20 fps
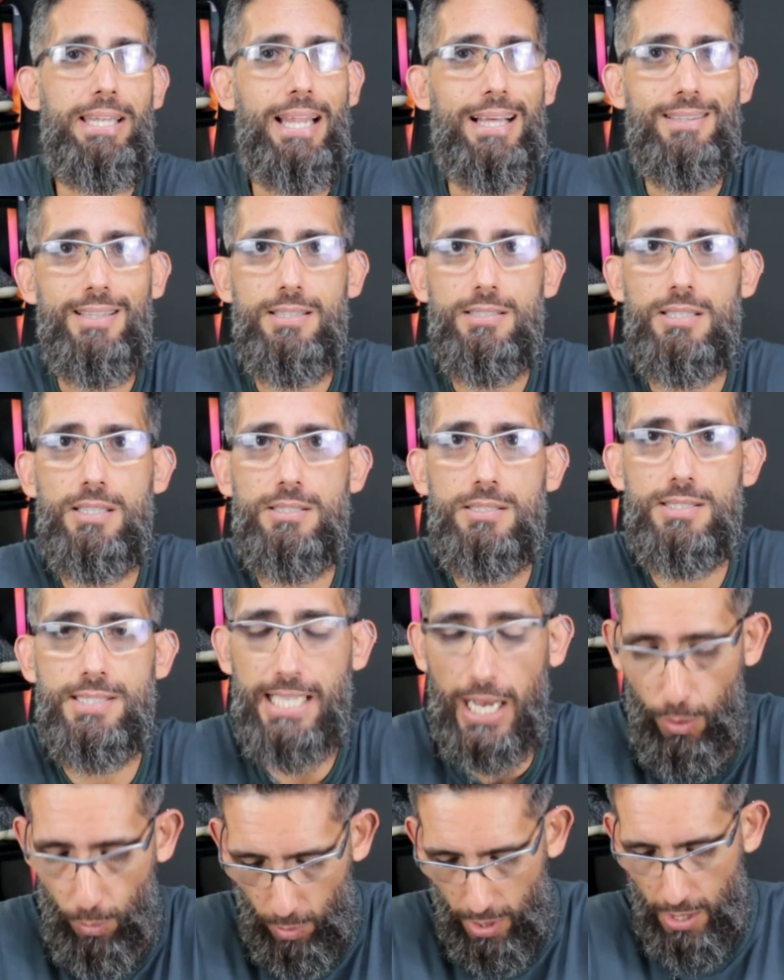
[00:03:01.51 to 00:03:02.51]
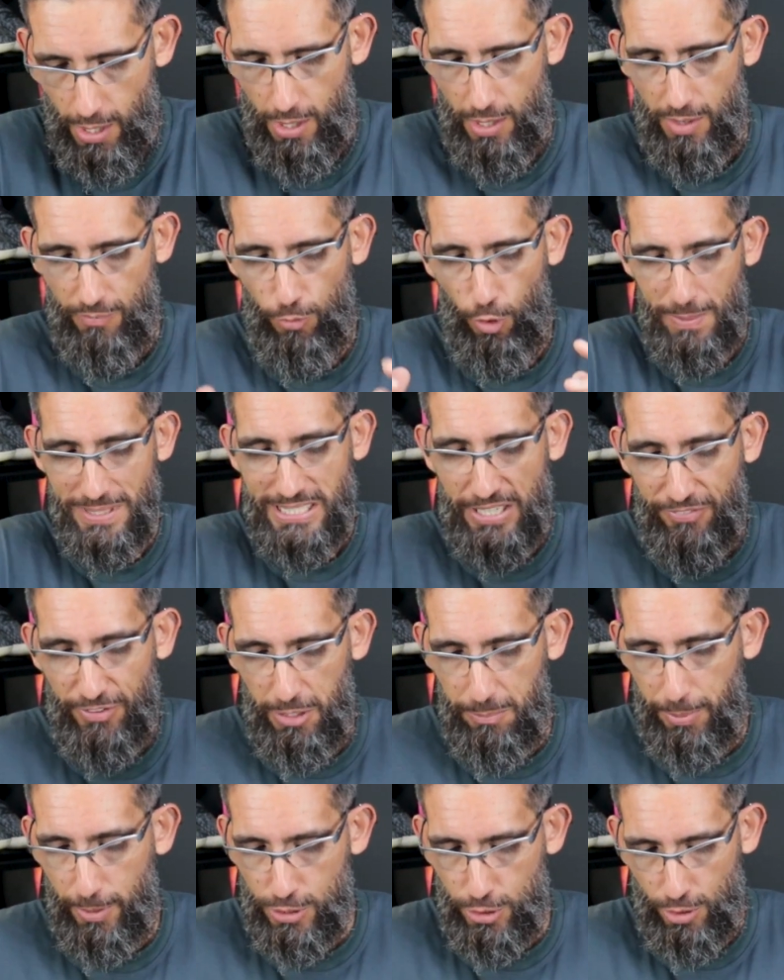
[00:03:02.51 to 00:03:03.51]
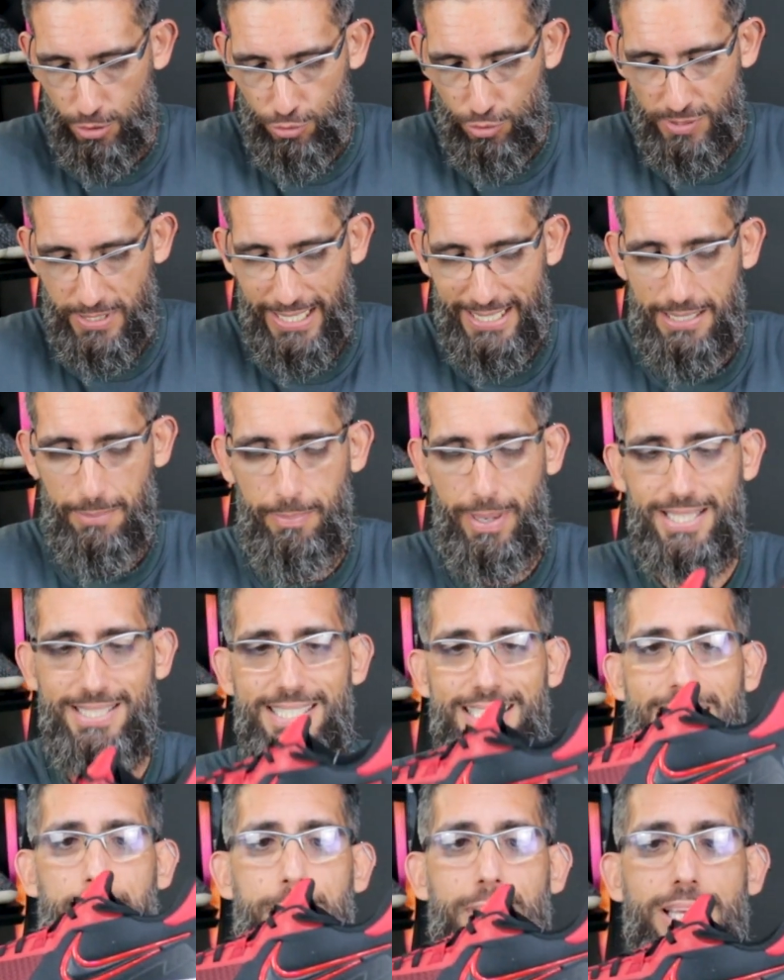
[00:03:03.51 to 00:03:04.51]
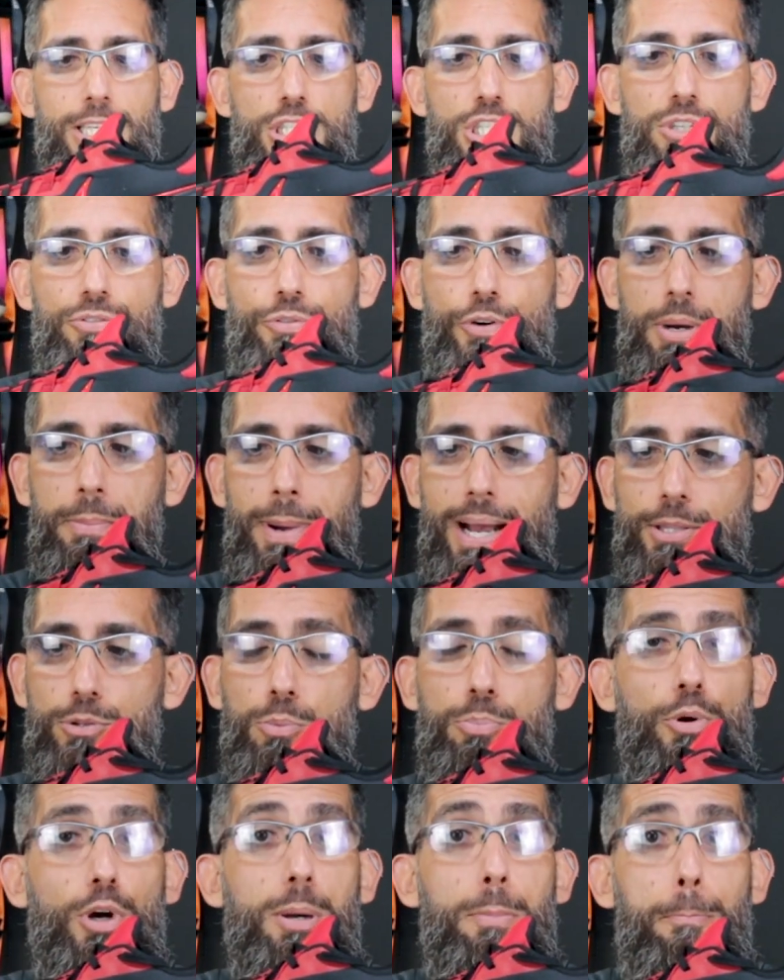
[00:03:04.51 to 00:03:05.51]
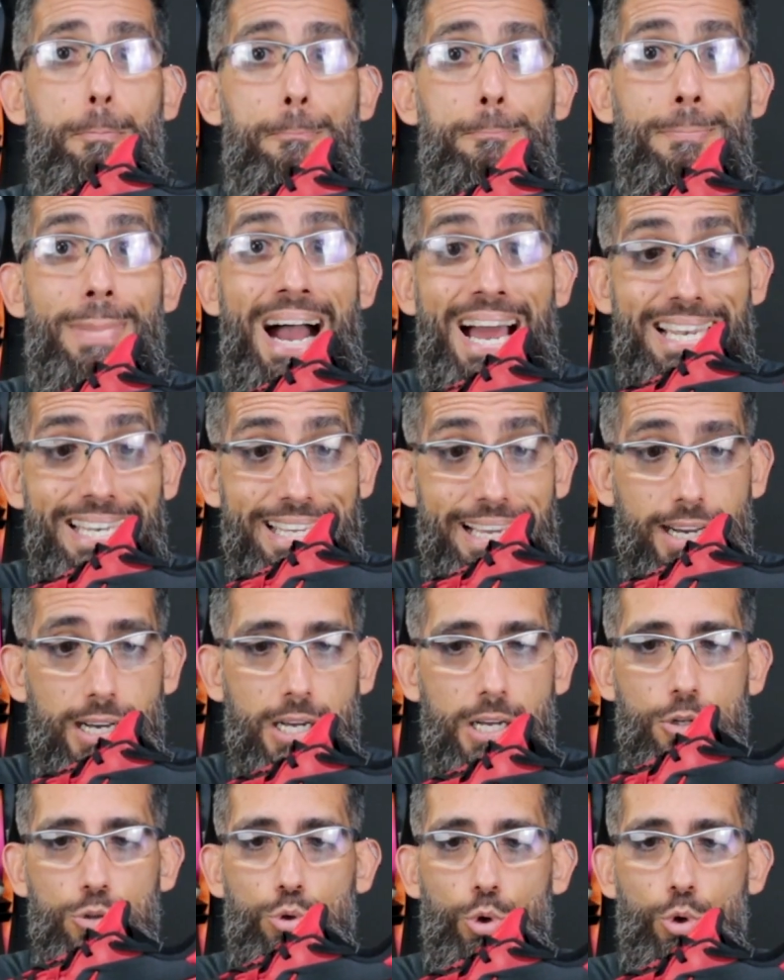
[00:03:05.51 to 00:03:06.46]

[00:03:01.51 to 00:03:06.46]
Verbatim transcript: na descrição. Vou começar falando para os senhores que o tênis é basicamente formado por malha.